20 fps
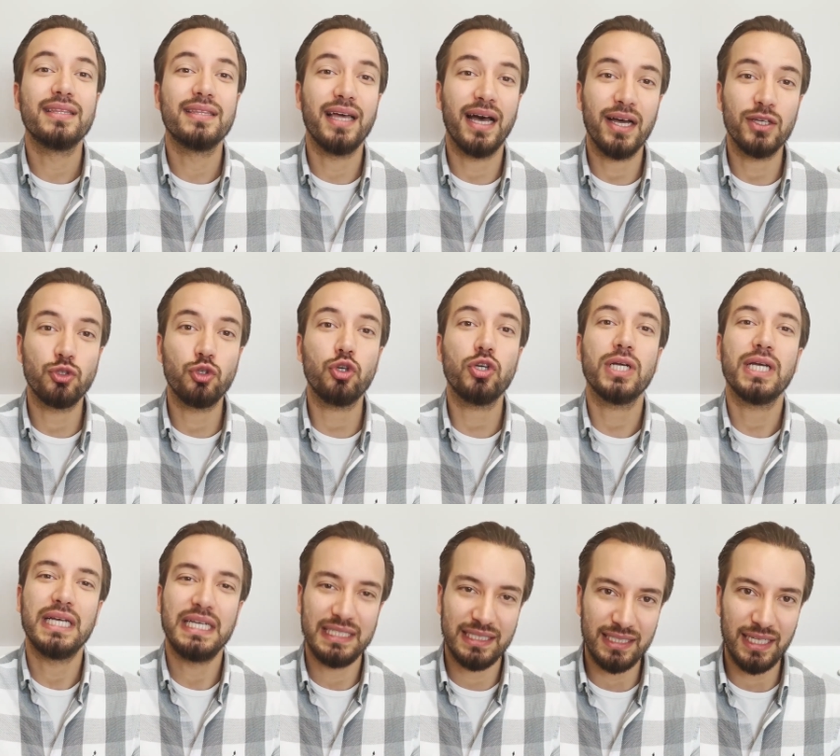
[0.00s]
daha çok
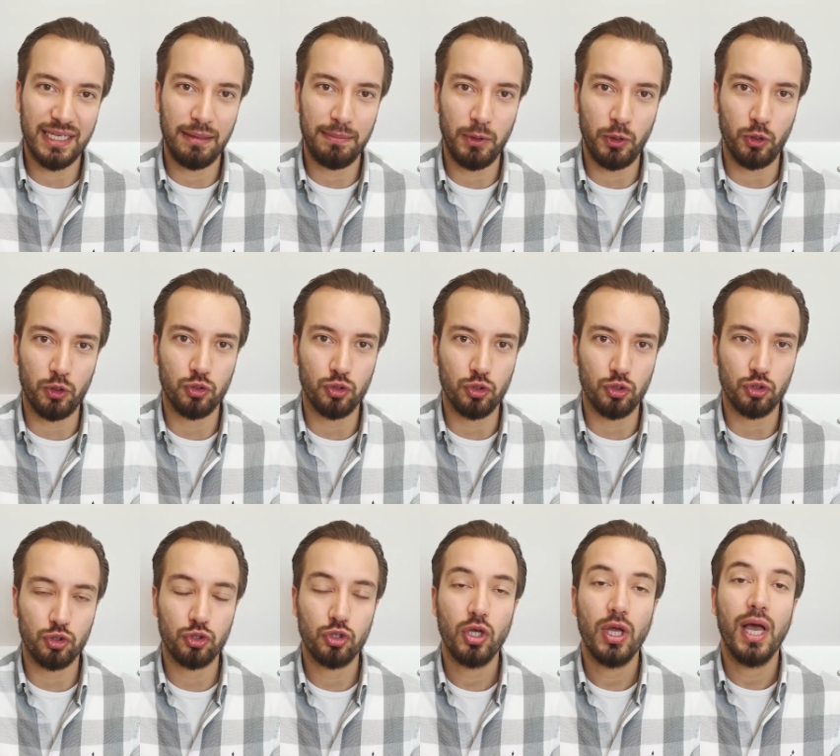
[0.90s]

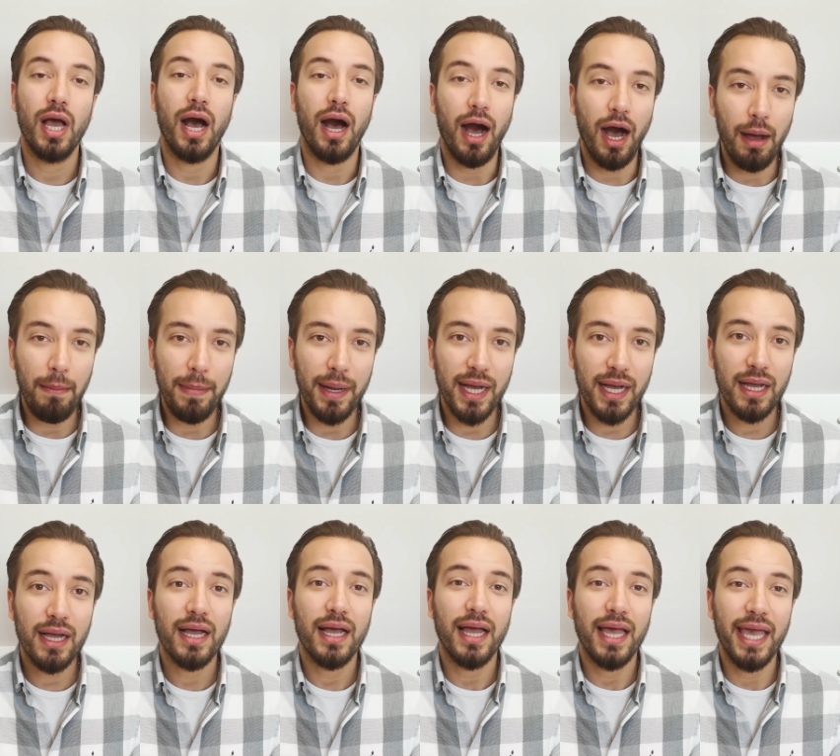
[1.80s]
hızlanabiliyorsunuz.
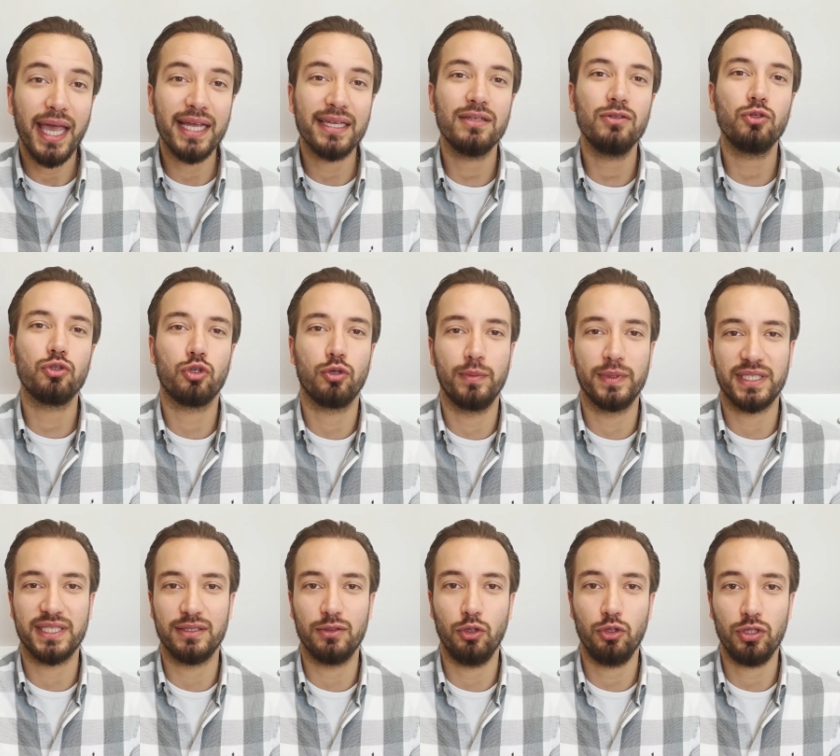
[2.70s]
Ama ekran
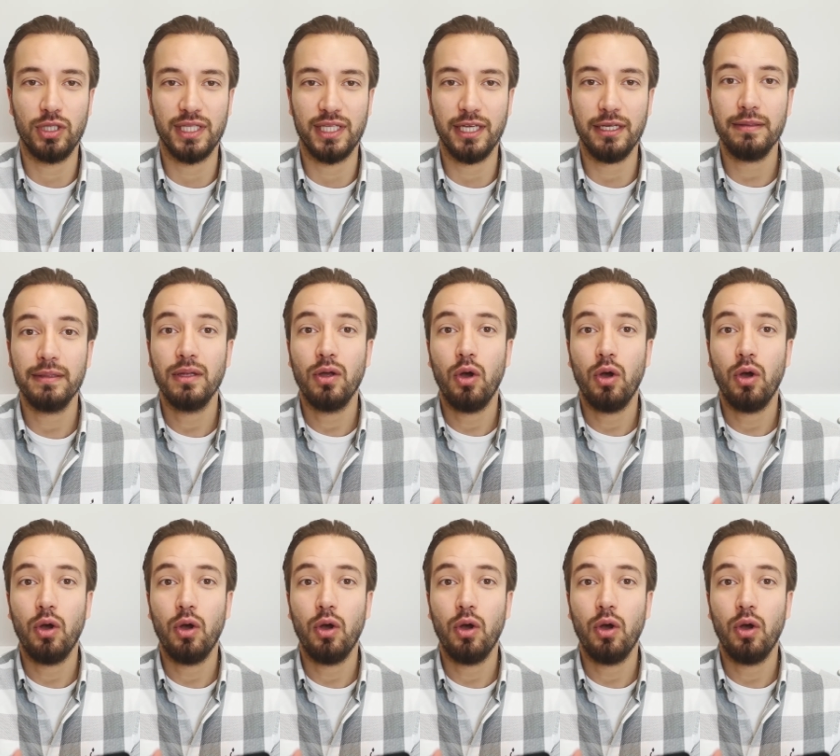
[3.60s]
okumasının önünde de